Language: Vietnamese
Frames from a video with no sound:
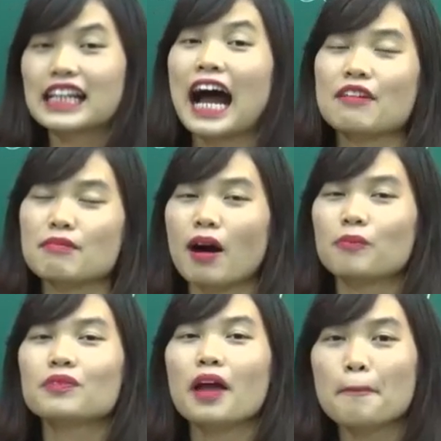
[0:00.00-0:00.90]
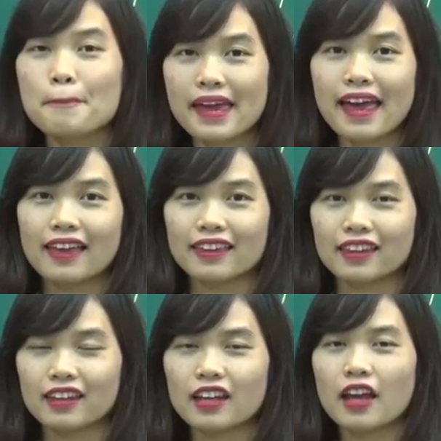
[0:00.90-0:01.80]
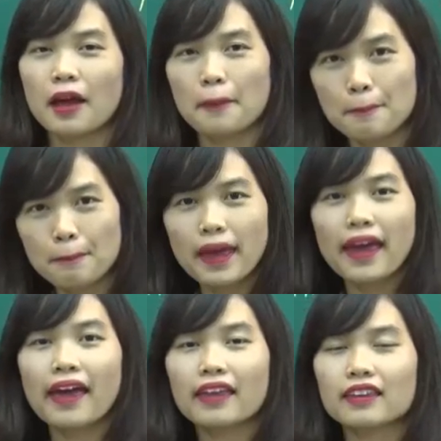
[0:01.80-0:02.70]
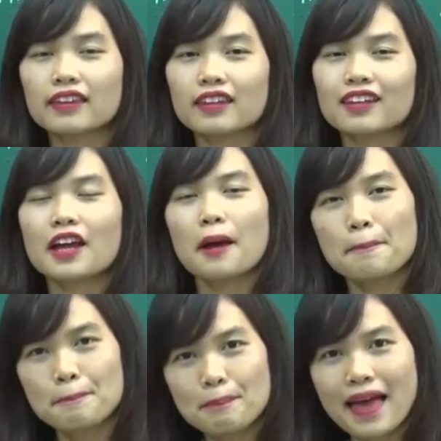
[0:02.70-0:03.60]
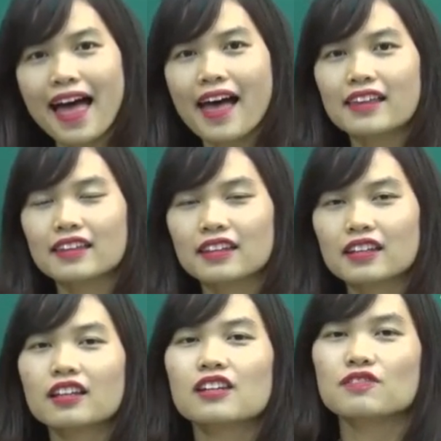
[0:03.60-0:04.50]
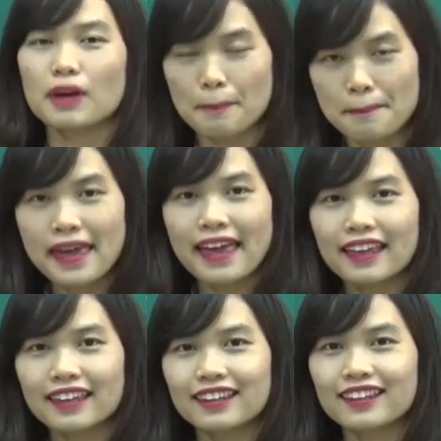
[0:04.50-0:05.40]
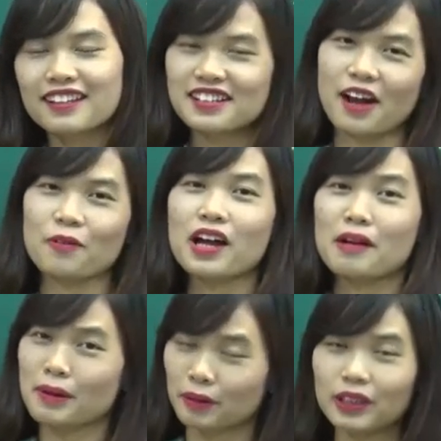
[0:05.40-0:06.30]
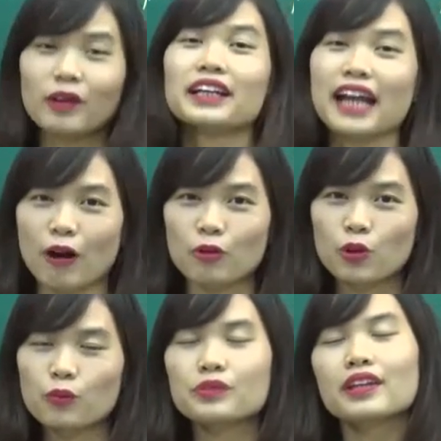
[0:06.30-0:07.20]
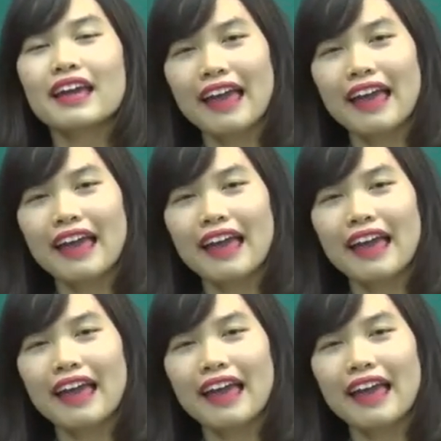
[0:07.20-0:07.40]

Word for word: dài và mỏng, man, man, man và man. Đấy thế nào? Nó đọc theo cách nào cũng đúng.